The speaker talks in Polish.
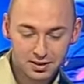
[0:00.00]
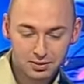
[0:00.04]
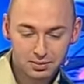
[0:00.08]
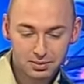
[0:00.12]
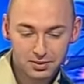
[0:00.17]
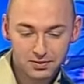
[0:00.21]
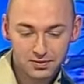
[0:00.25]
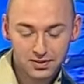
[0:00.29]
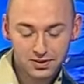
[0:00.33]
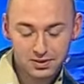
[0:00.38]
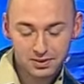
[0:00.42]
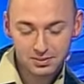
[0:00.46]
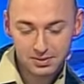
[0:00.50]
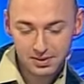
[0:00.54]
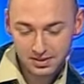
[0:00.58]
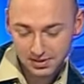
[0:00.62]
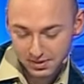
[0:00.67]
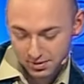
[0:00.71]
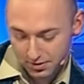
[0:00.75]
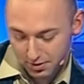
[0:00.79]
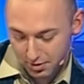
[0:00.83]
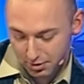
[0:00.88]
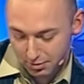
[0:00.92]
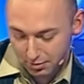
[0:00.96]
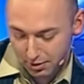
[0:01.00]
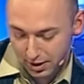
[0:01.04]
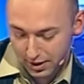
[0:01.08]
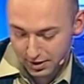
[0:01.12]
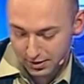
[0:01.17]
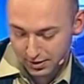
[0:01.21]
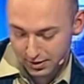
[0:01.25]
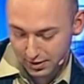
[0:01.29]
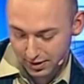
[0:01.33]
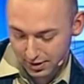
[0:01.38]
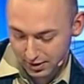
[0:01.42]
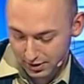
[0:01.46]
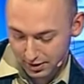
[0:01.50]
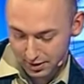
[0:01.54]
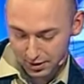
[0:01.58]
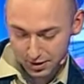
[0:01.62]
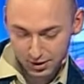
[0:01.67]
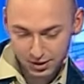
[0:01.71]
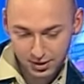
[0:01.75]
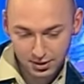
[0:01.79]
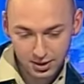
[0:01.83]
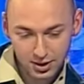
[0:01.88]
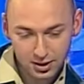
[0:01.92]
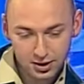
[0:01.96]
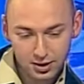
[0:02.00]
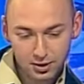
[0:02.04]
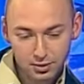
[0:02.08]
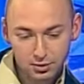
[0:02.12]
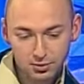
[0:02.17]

Obydwie są no ładne, takie, takie